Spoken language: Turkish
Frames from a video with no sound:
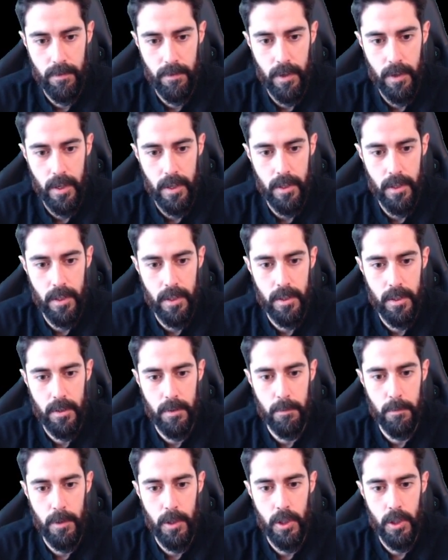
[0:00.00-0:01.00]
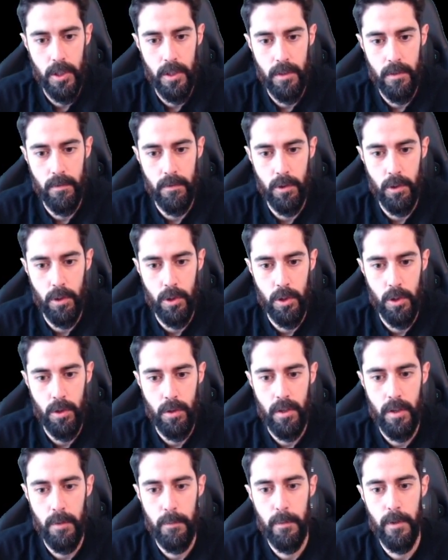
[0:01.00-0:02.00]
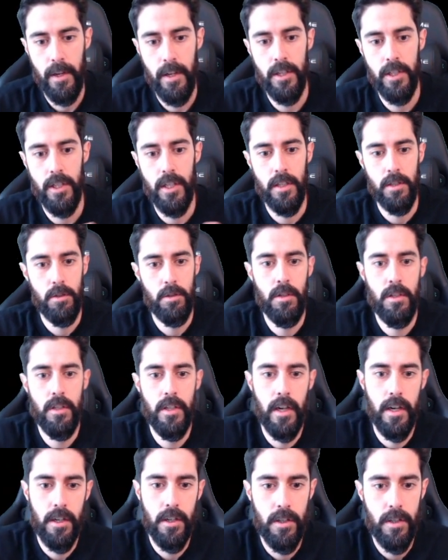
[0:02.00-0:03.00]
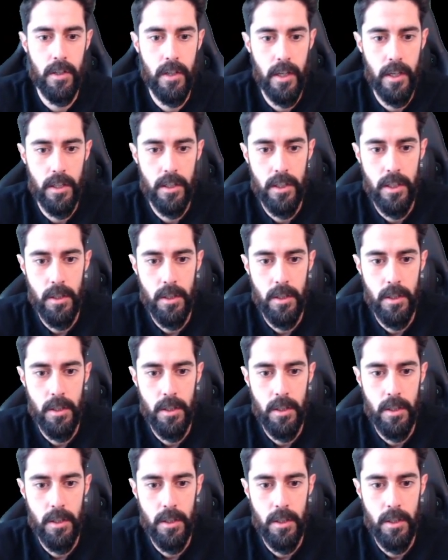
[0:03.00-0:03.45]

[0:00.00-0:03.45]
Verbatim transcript: Failing mission would surely plunge us to the darker days.